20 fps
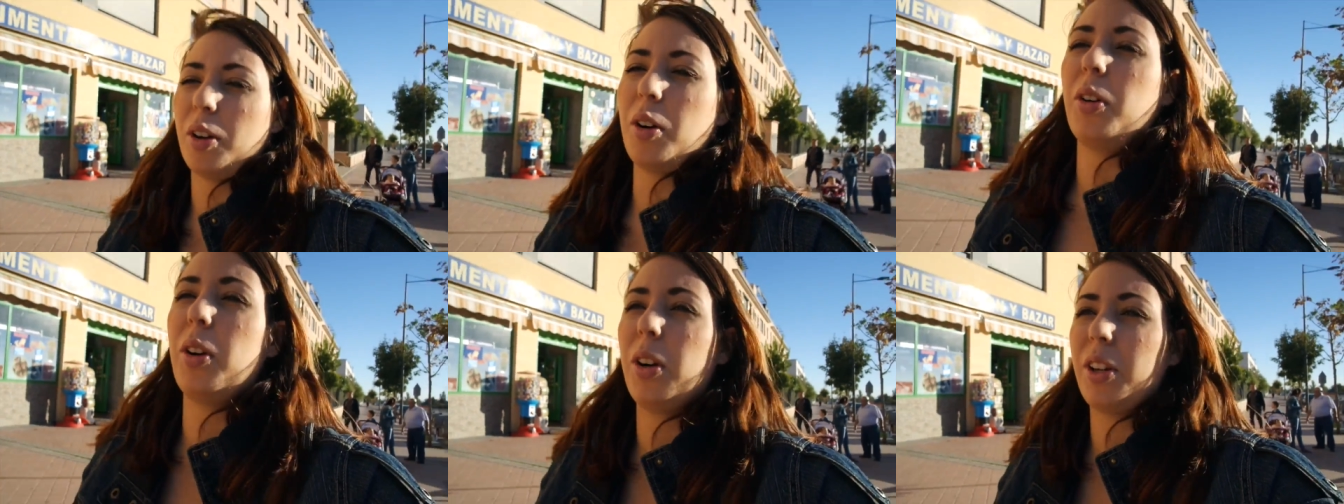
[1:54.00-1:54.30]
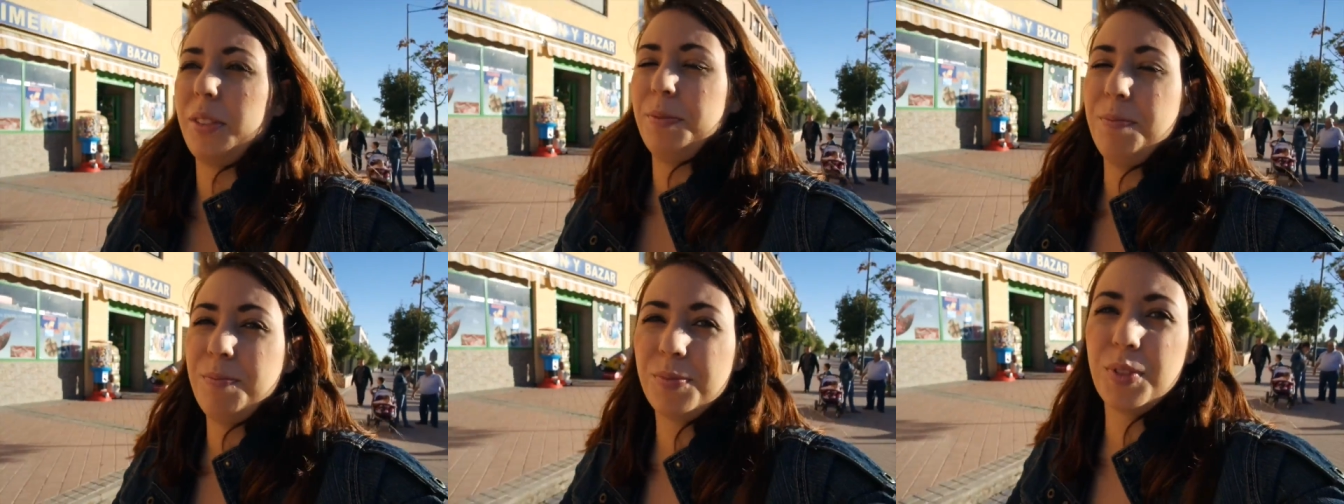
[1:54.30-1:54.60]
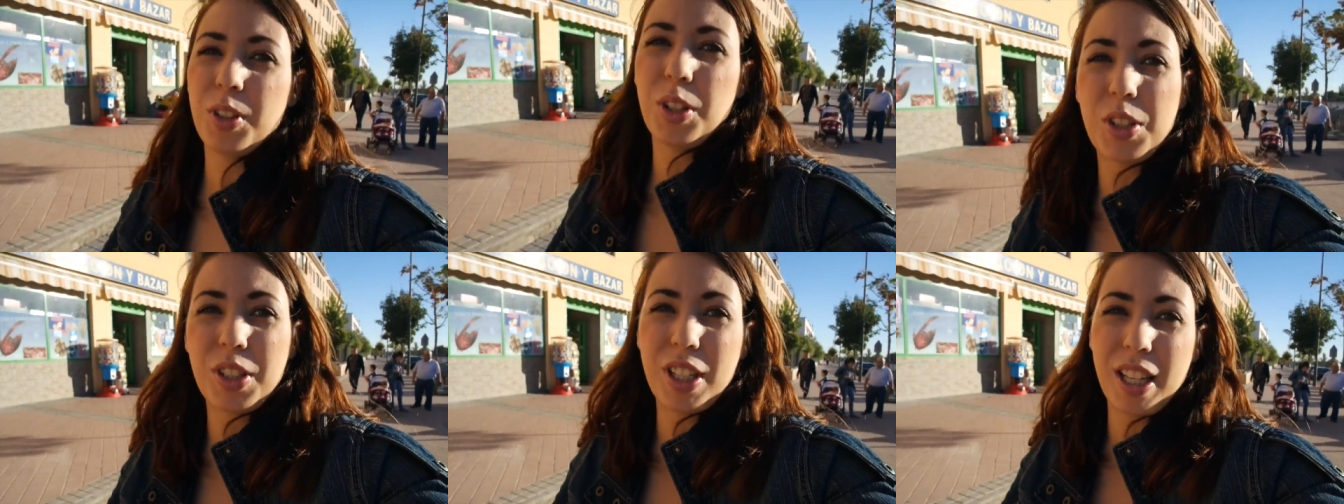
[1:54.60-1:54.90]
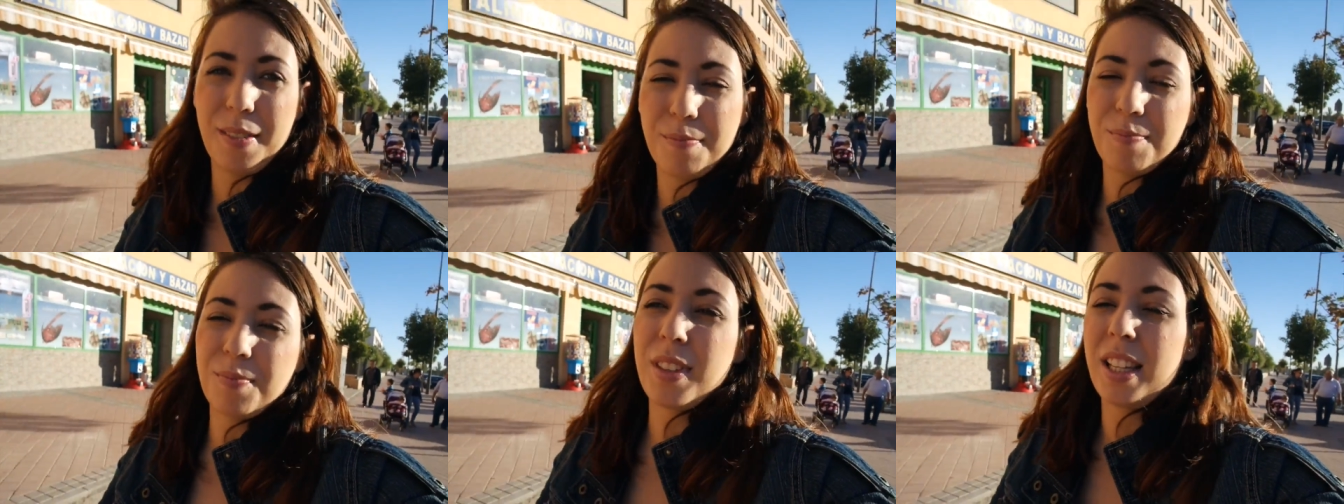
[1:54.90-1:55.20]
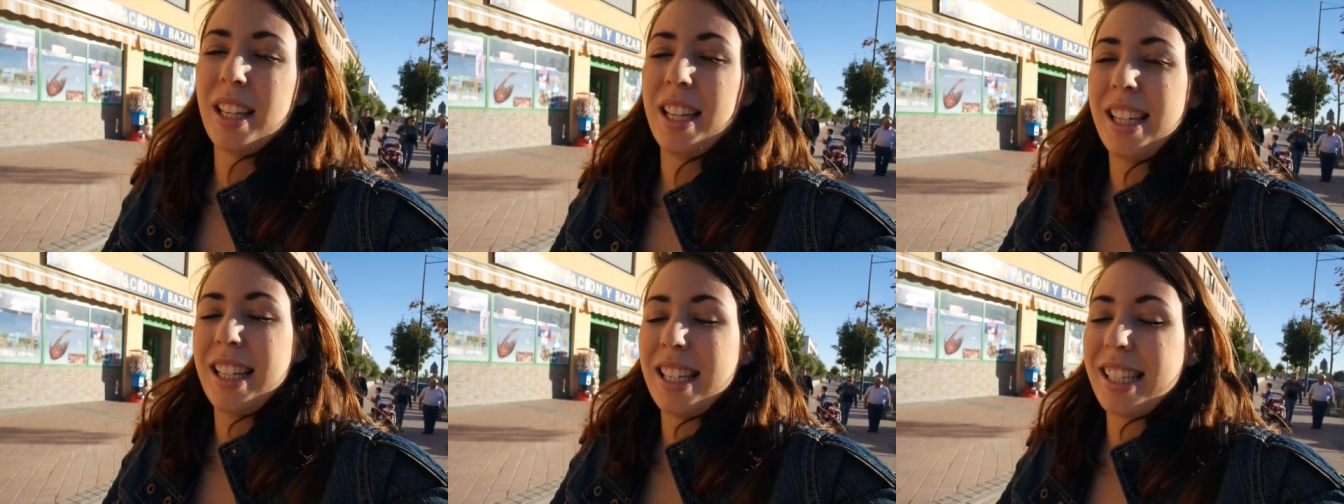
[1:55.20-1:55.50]
lo mejor, no sé,
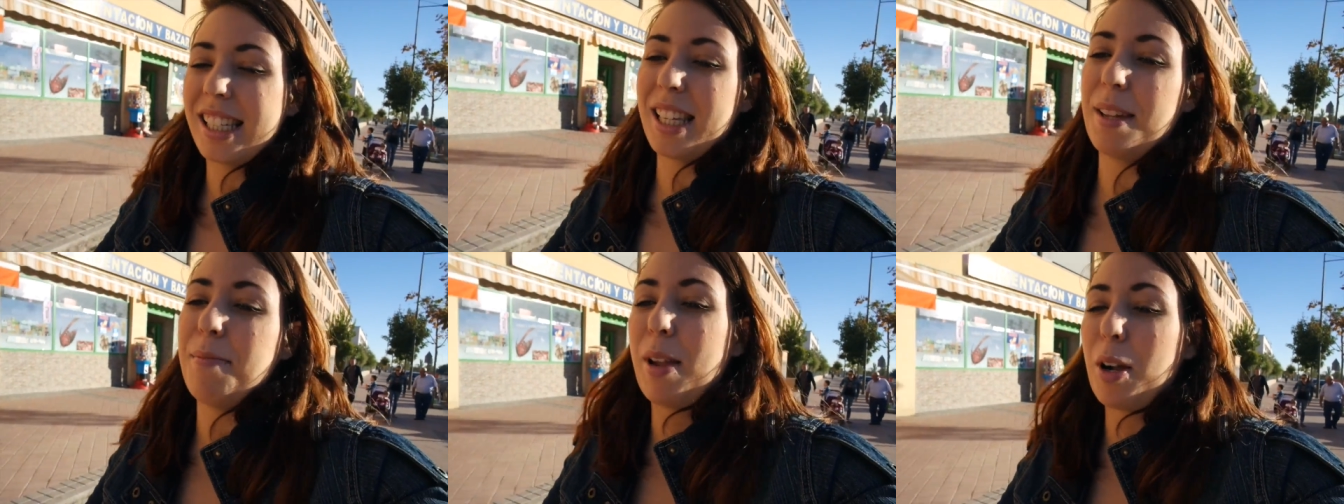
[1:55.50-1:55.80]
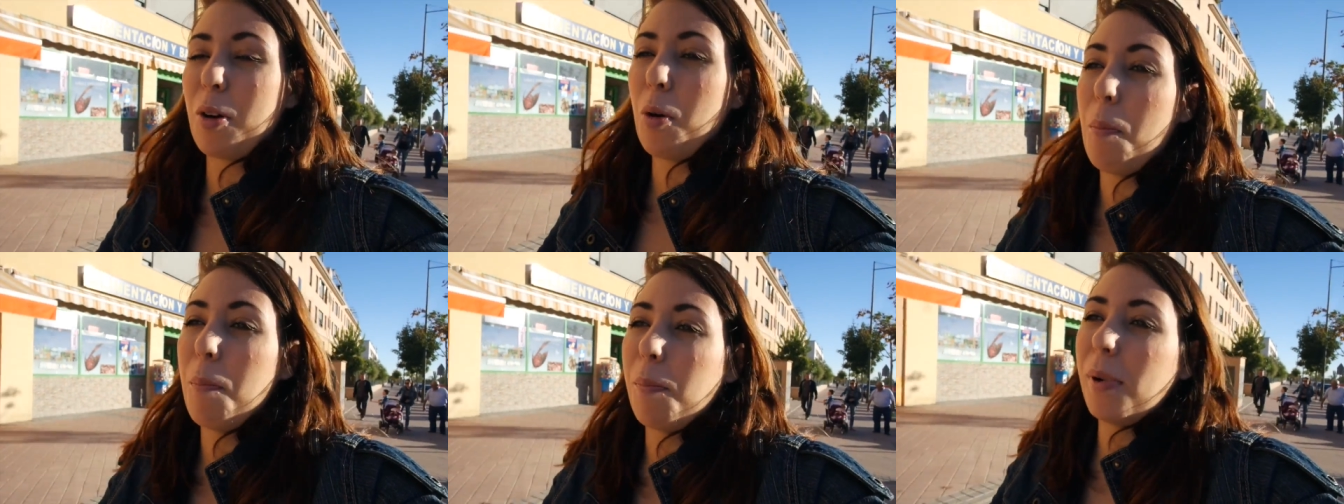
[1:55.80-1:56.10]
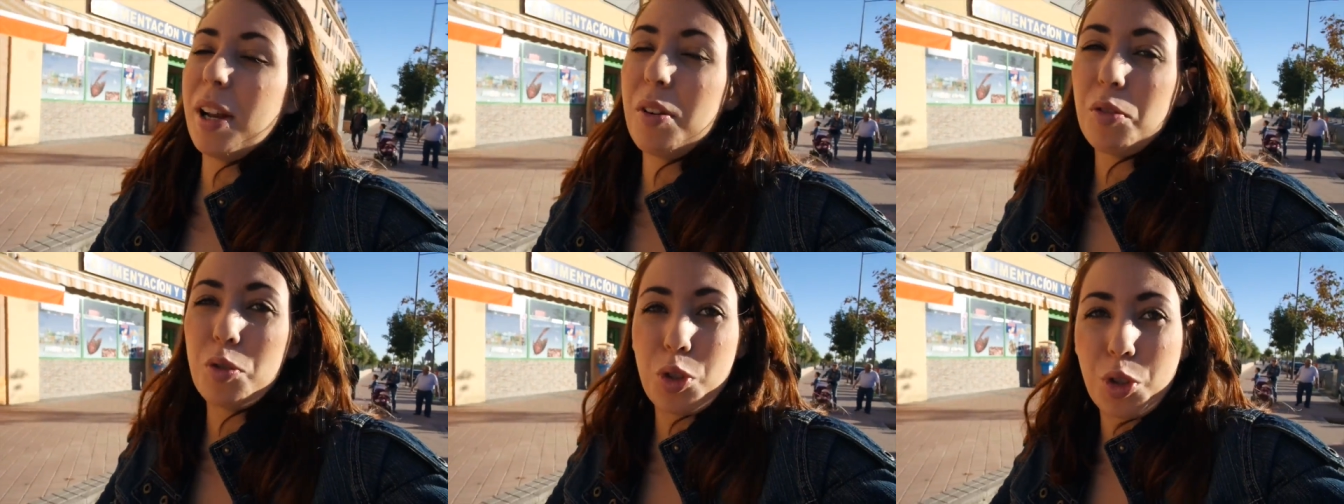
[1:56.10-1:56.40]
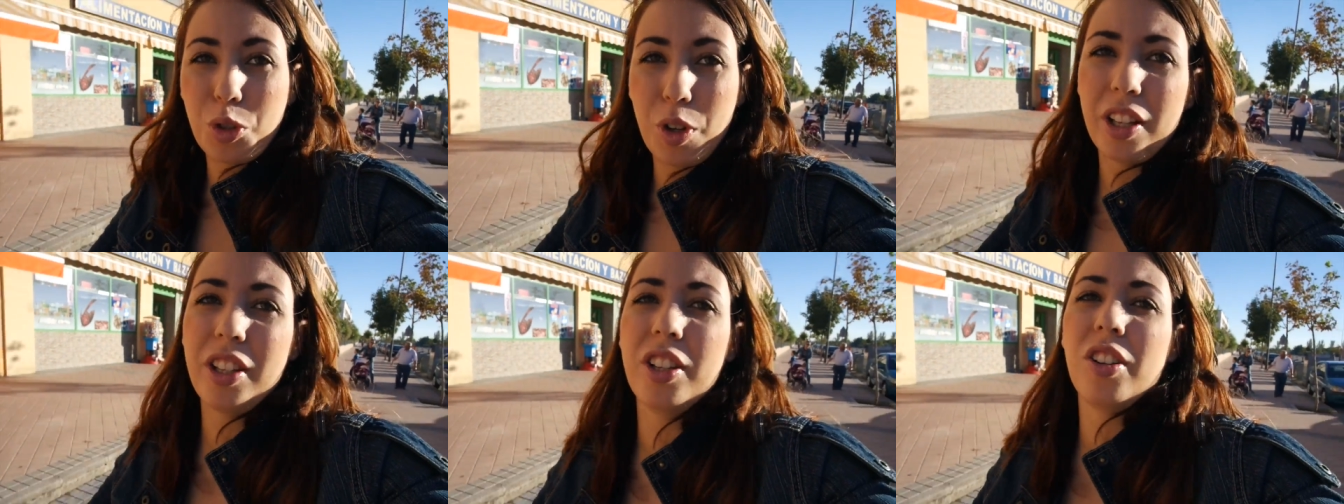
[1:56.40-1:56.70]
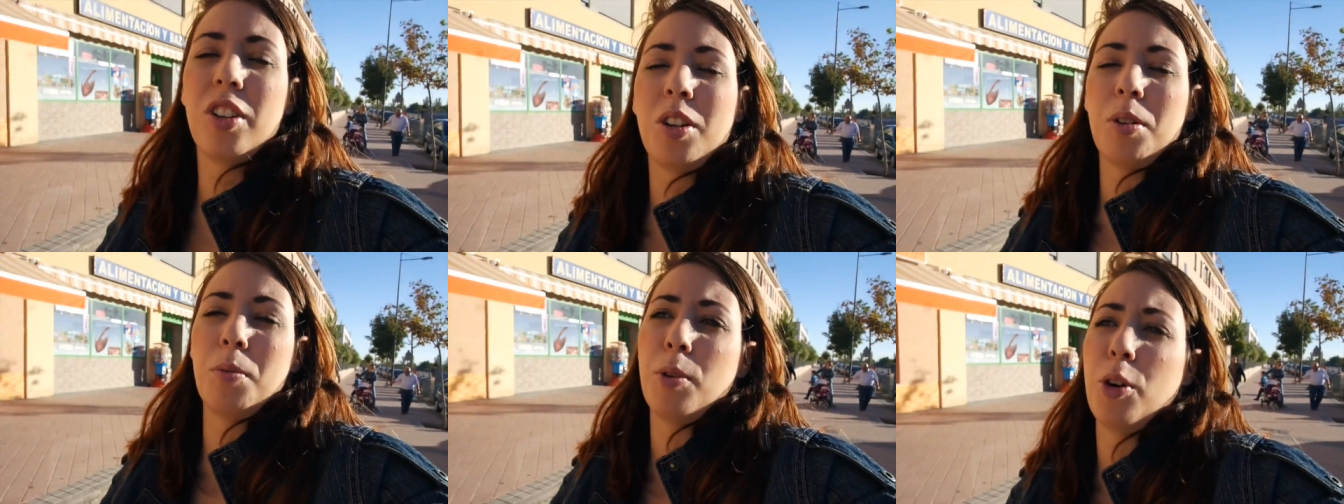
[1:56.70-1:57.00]
se me cumple un
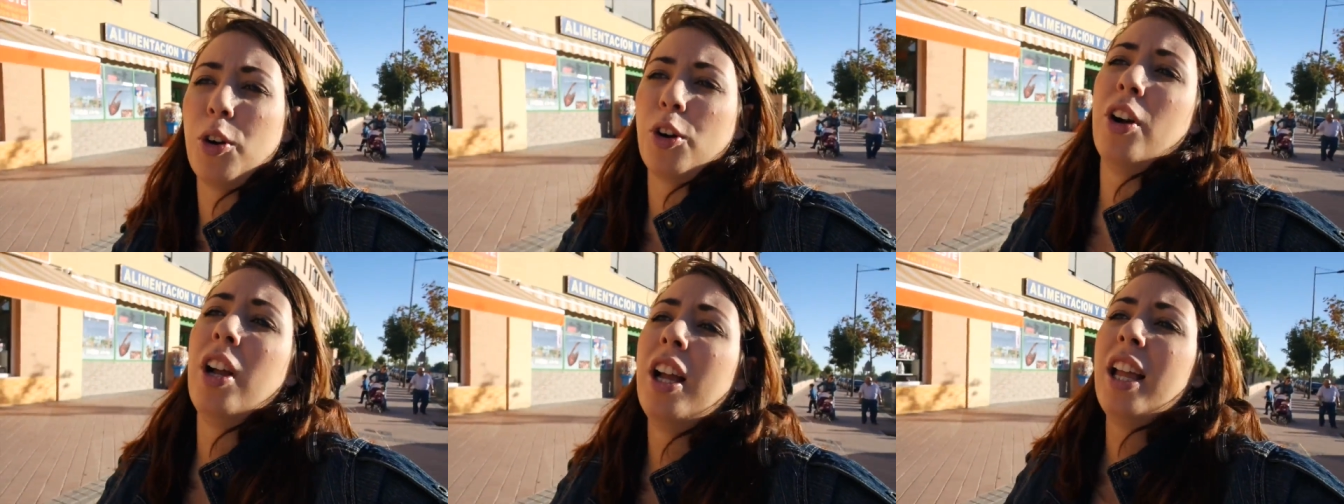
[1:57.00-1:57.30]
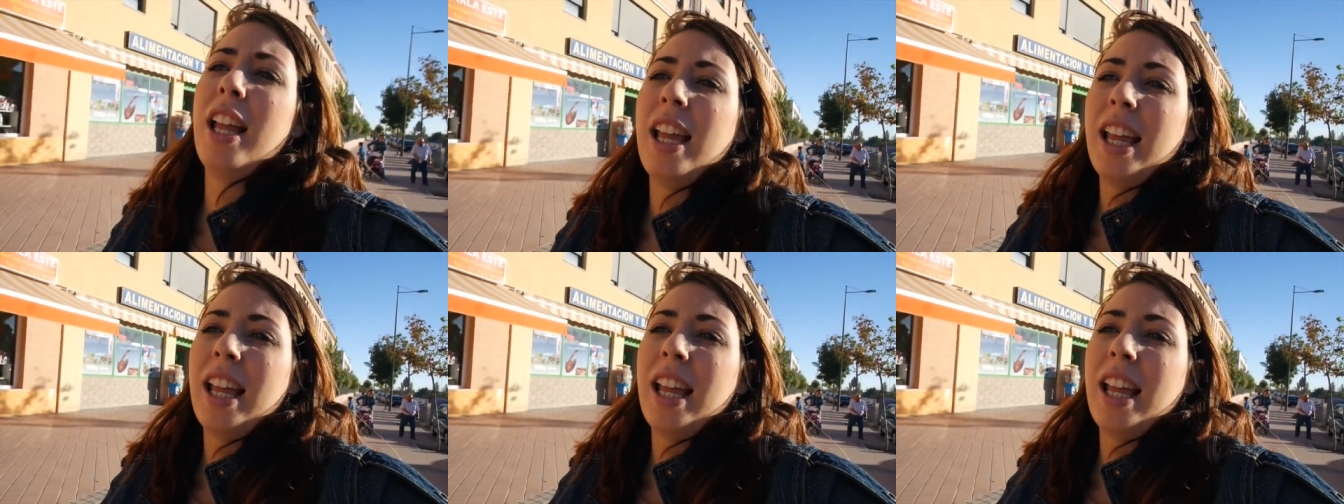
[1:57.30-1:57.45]
sueño como